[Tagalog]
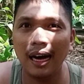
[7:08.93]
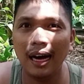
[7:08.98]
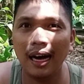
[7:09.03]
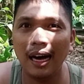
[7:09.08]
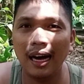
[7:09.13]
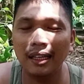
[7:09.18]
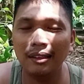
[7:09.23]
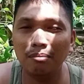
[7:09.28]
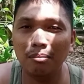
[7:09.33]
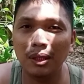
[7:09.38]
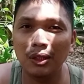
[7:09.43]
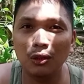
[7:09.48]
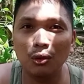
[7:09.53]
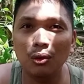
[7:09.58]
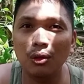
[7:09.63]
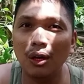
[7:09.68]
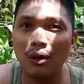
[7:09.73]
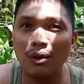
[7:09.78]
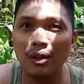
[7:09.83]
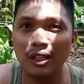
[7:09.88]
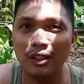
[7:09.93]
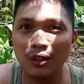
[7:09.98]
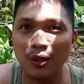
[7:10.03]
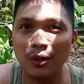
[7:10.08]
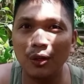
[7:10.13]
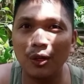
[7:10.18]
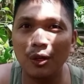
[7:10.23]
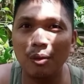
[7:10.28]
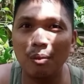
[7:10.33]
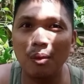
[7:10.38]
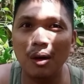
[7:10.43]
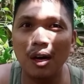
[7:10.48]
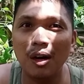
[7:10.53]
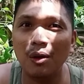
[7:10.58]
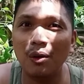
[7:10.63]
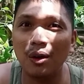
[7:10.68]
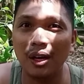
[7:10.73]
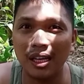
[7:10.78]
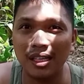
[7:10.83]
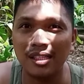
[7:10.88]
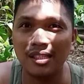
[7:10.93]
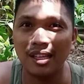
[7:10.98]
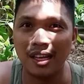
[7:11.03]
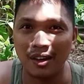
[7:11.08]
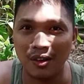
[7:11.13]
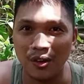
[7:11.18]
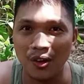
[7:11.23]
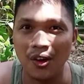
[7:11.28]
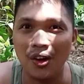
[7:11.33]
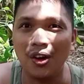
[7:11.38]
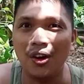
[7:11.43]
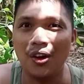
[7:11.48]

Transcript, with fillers: at matunaw nito yung mga kolesterol.